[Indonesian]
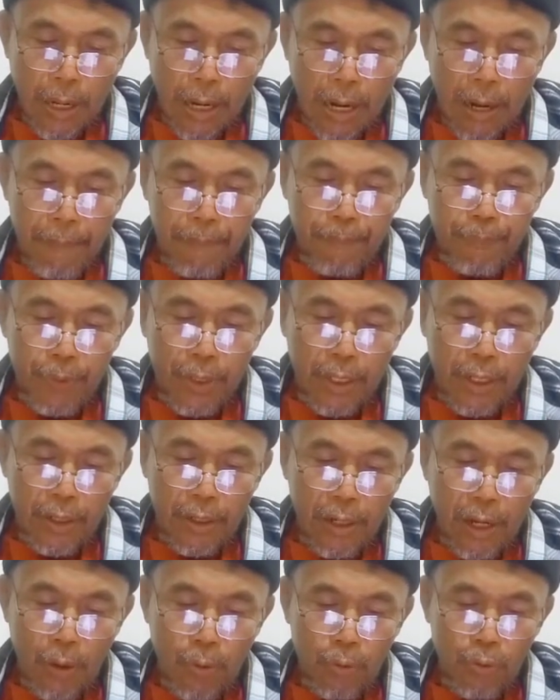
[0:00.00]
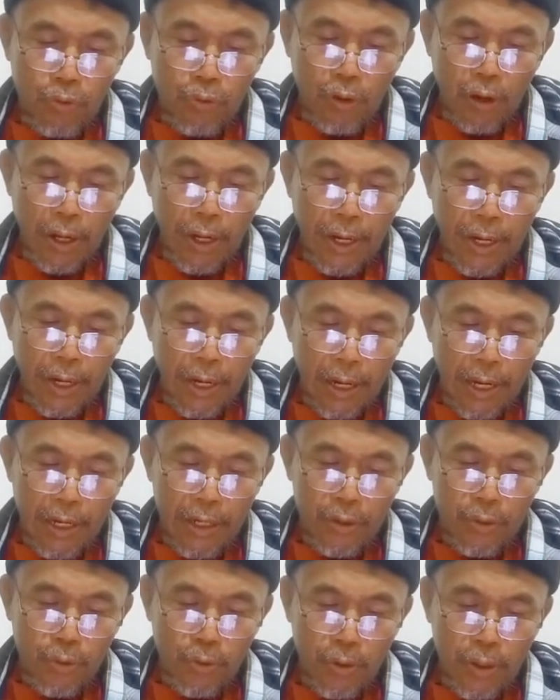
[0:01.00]
am innahu sahih
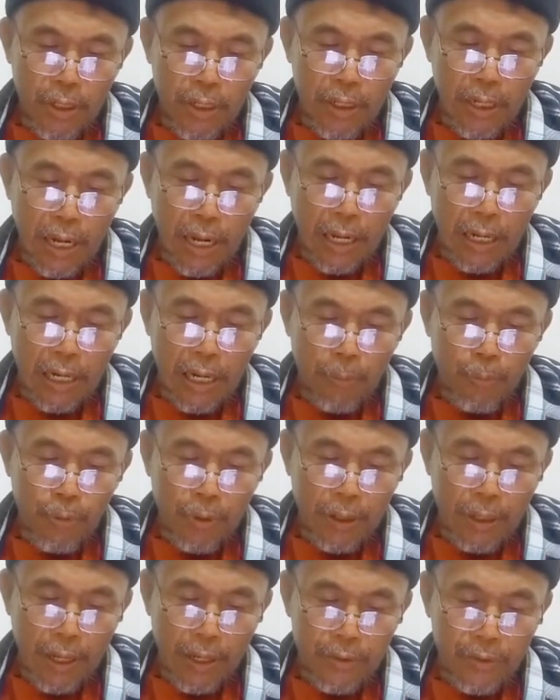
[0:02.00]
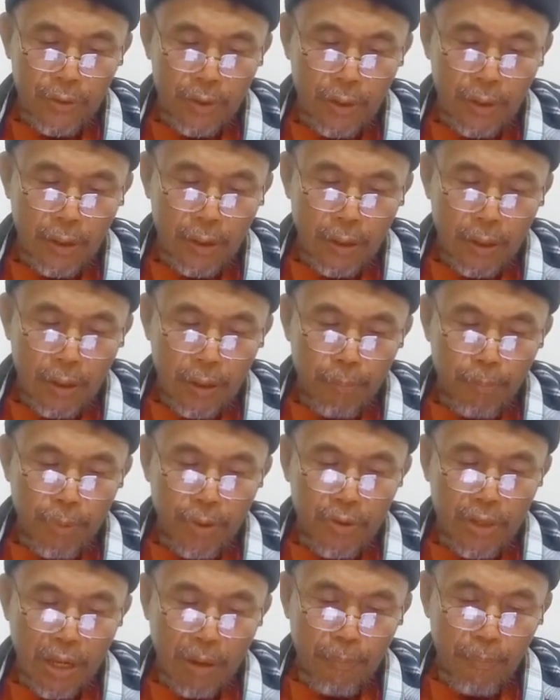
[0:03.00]
haisu in a'lamun nas
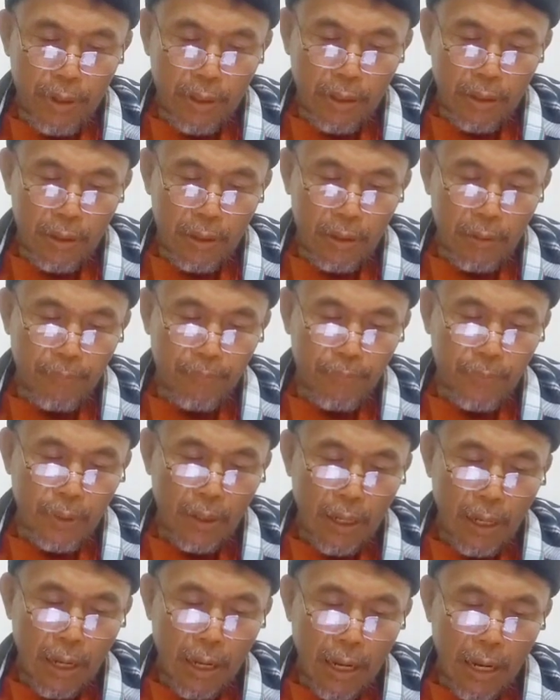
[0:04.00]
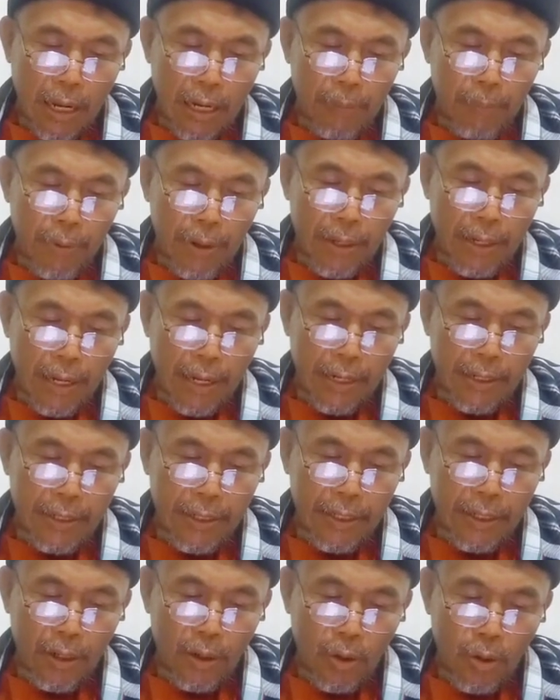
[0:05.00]
Bisabit
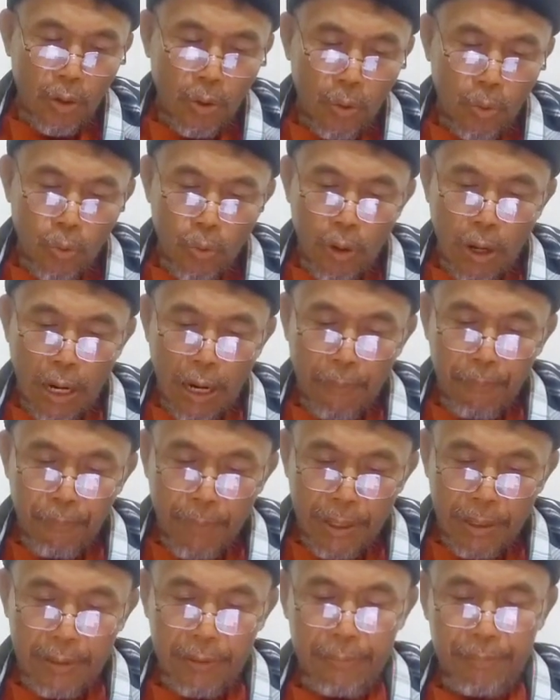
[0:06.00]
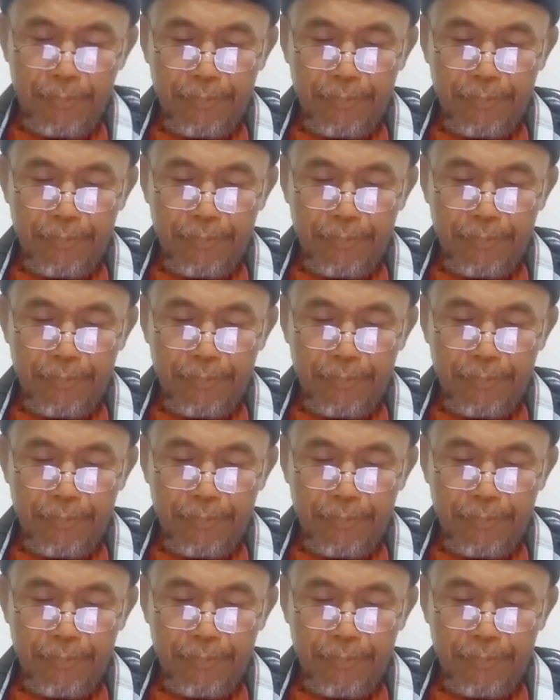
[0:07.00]
Al-Banani Muhammad.